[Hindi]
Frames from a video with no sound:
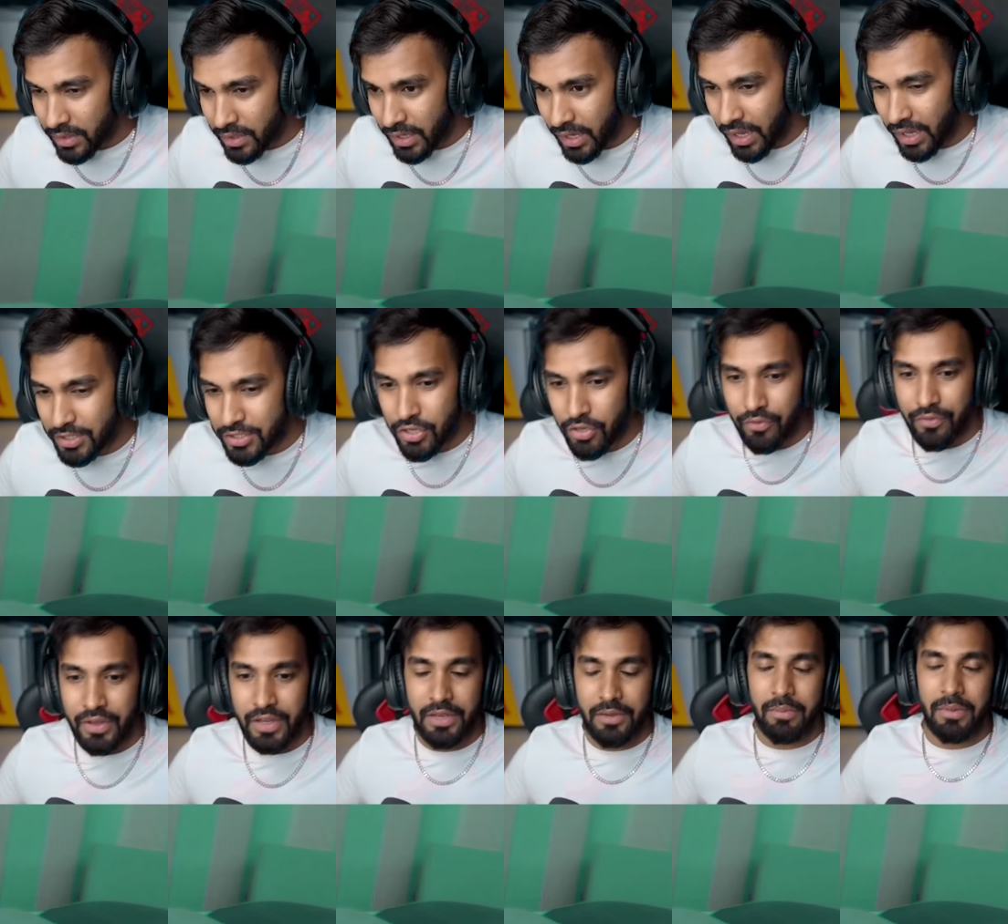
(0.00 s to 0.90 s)
यहाँ अच्छा
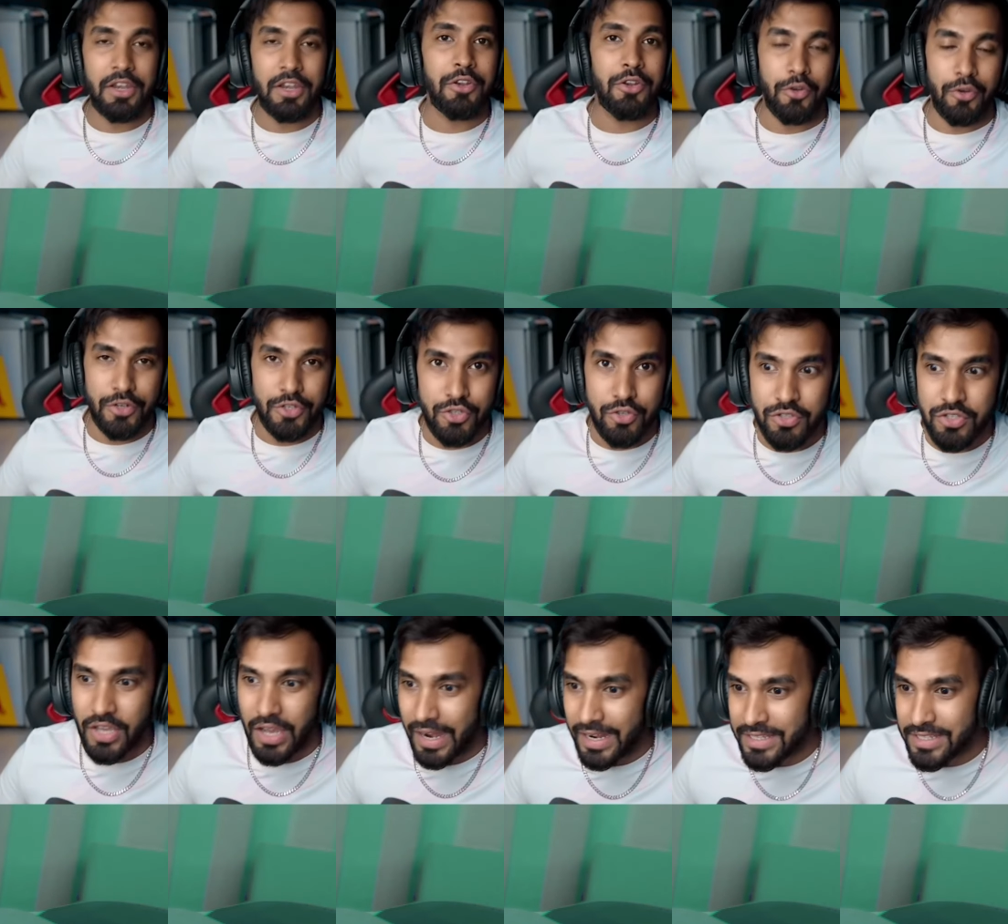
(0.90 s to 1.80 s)
वेट मैंने टॉर्च को
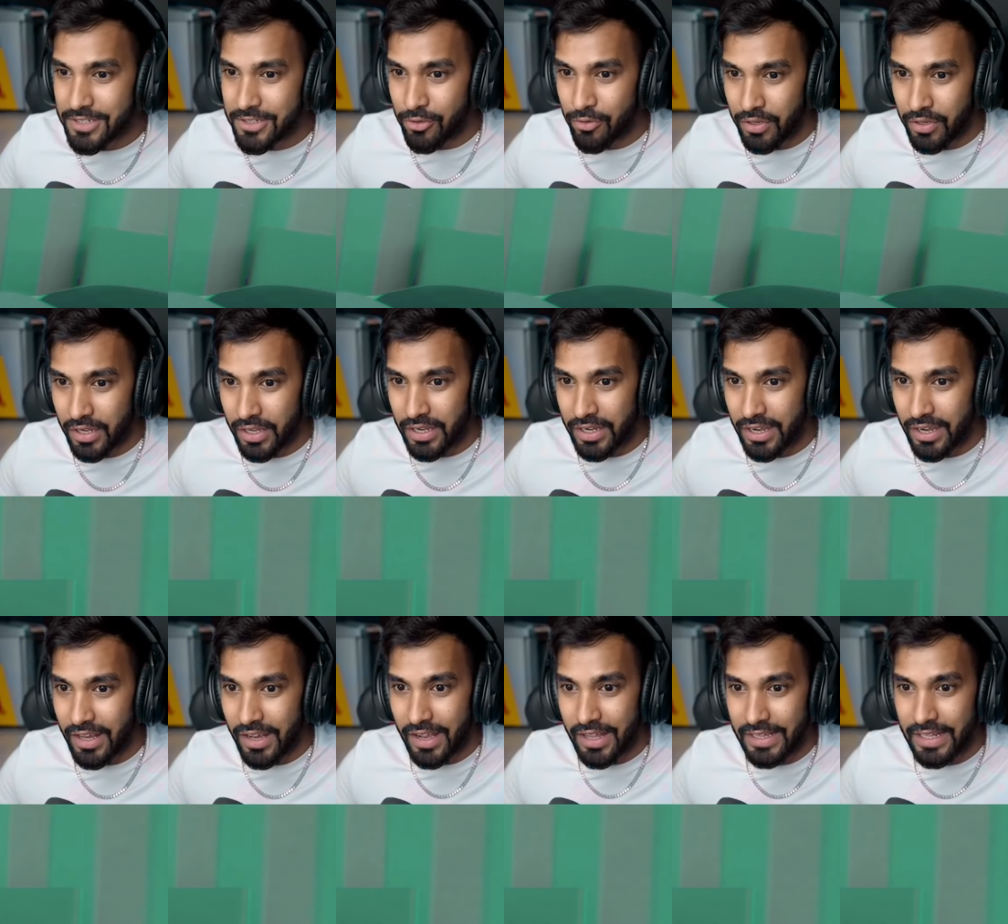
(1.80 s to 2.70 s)
चार्ज होने के लिए
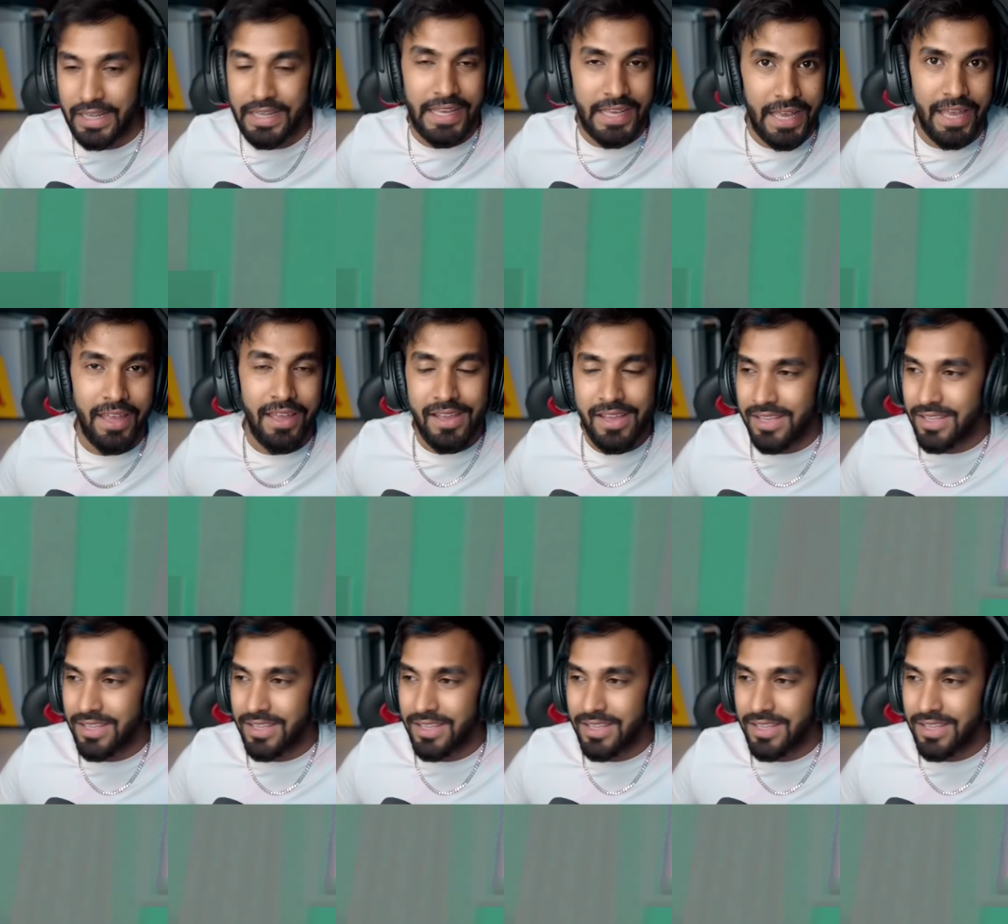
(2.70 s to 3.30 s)
लगा दिया ठीक है